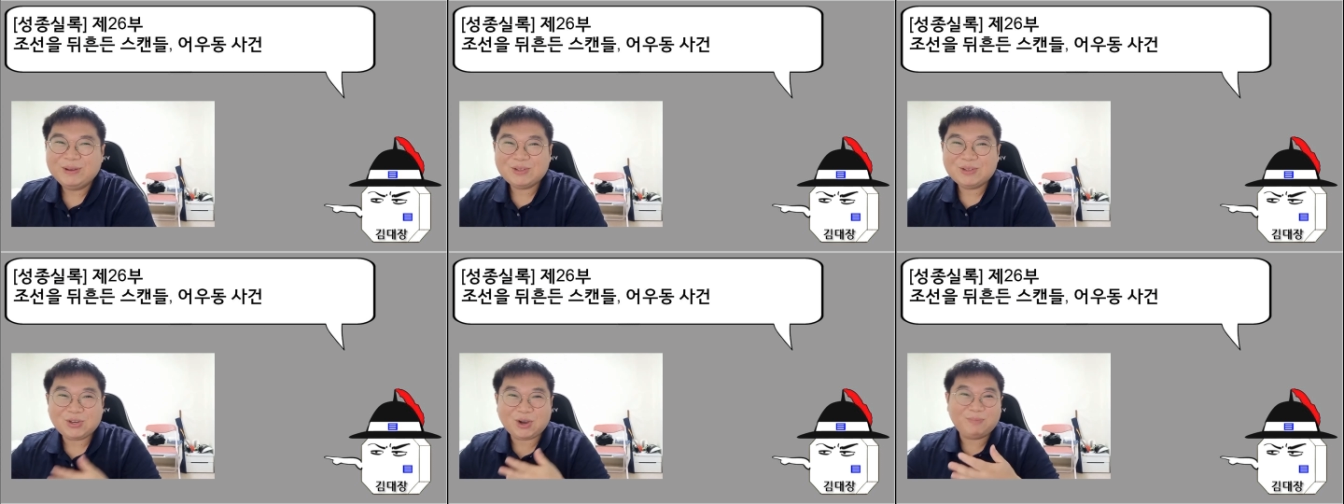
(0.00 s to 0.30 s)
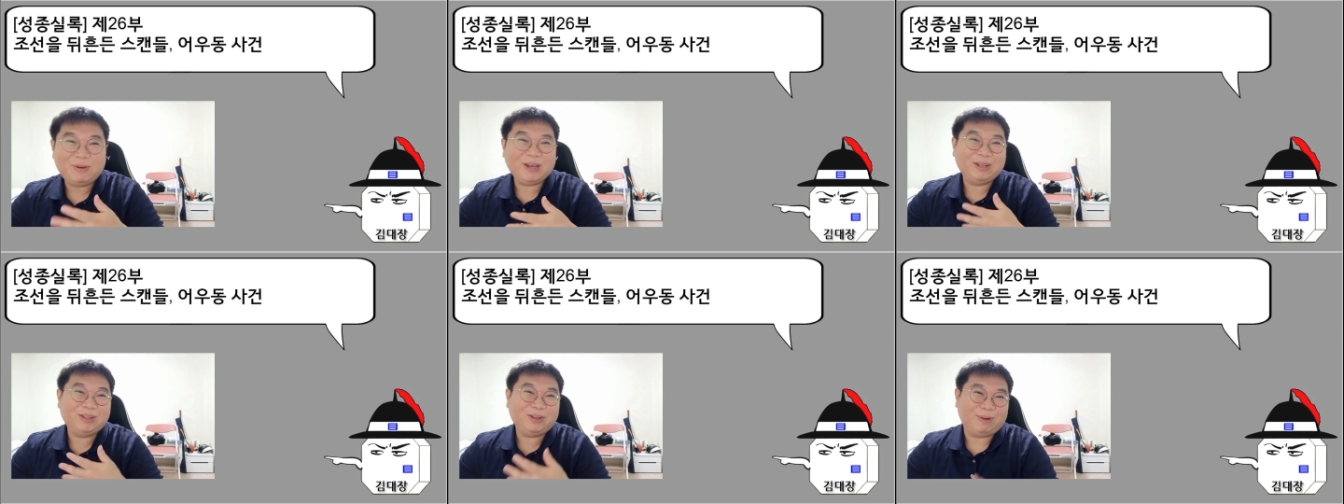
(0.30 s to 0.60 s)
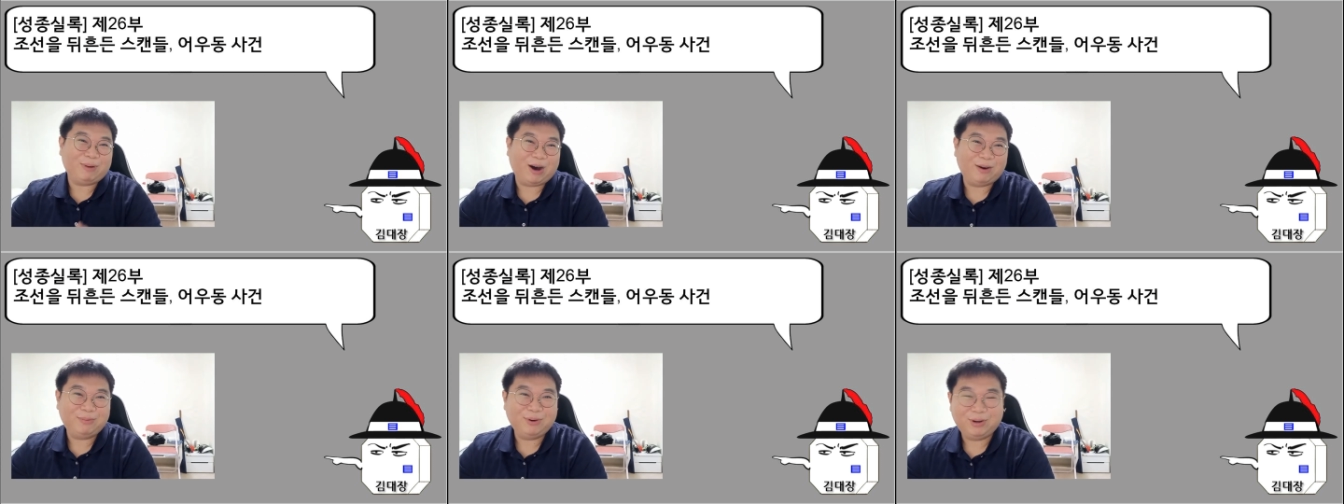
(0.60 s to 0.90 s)
첩에게 더
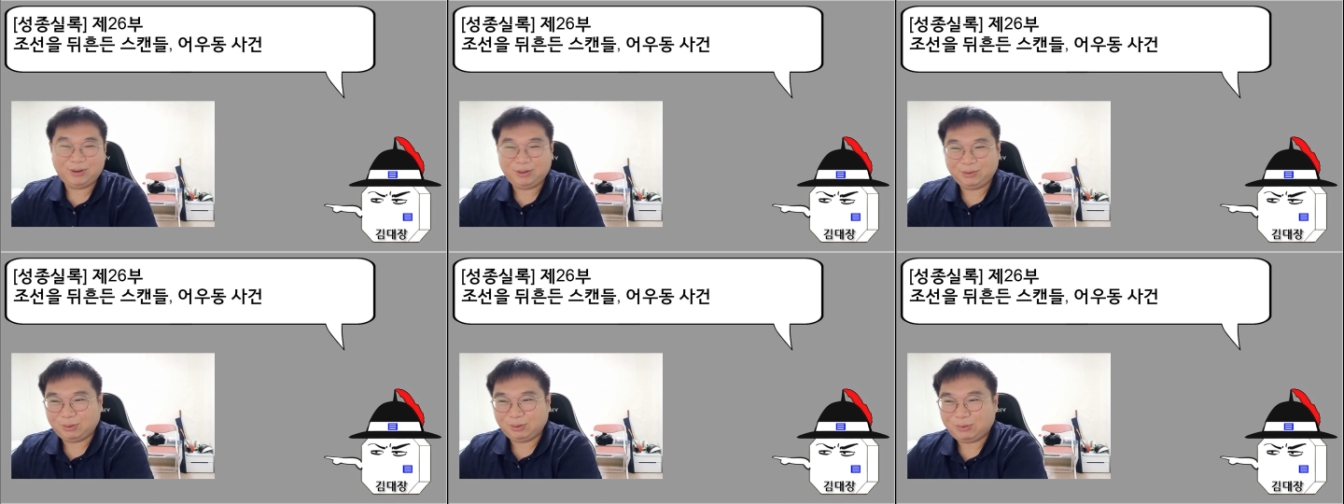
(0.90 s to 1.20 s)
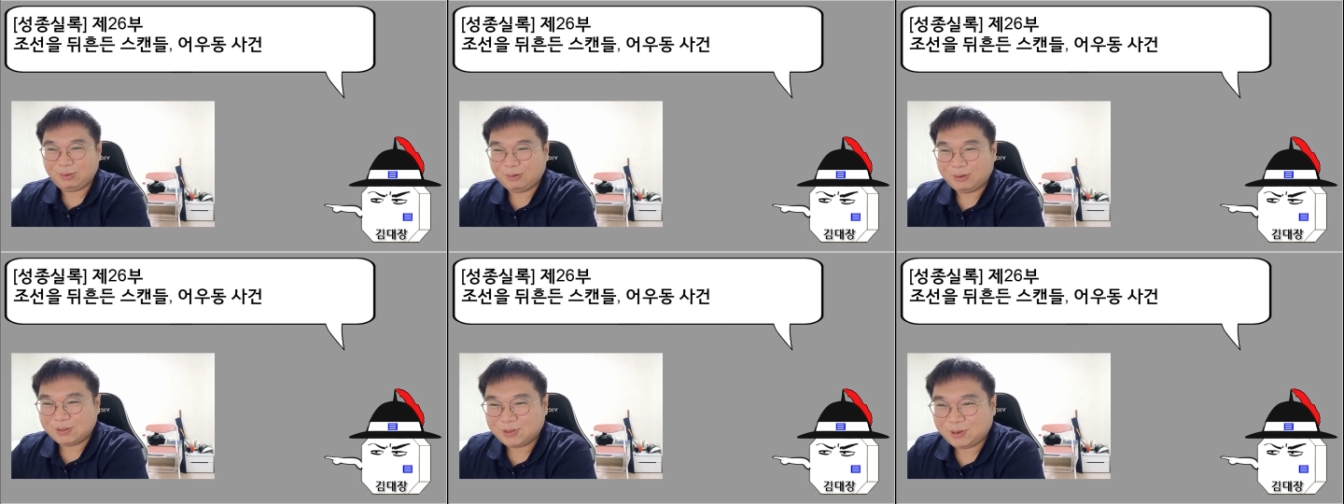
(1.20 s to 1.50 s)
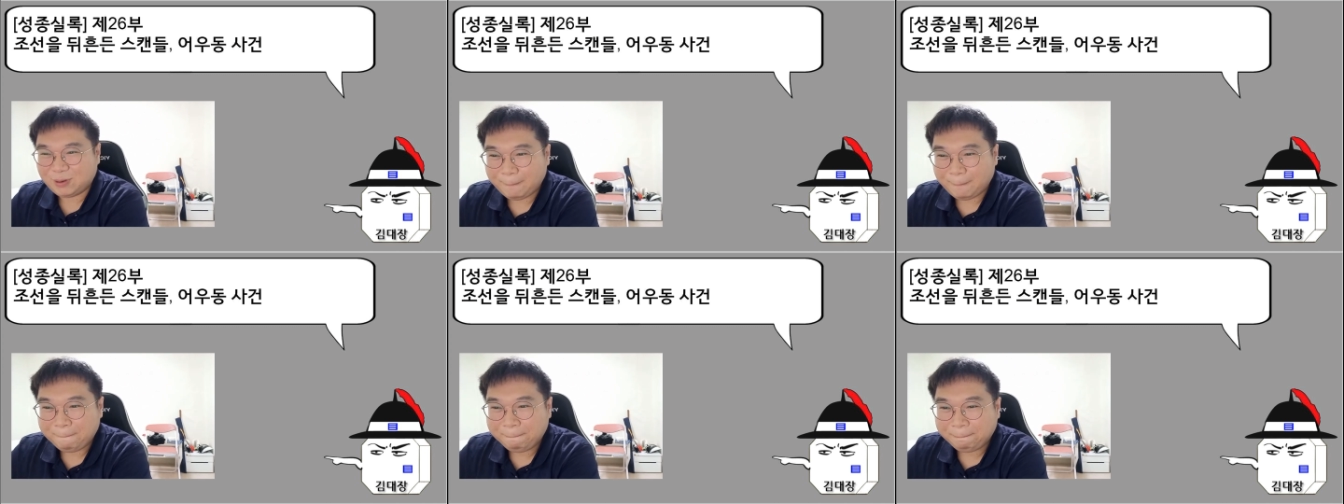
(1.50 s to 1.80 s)
마음을 뒀던
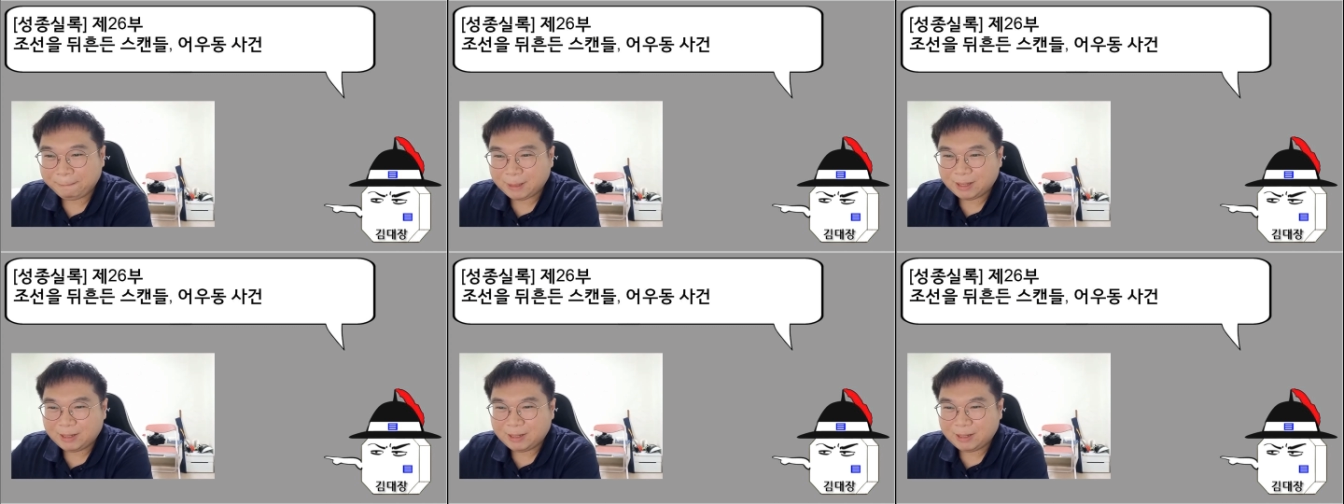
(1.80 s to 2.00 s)
거죠.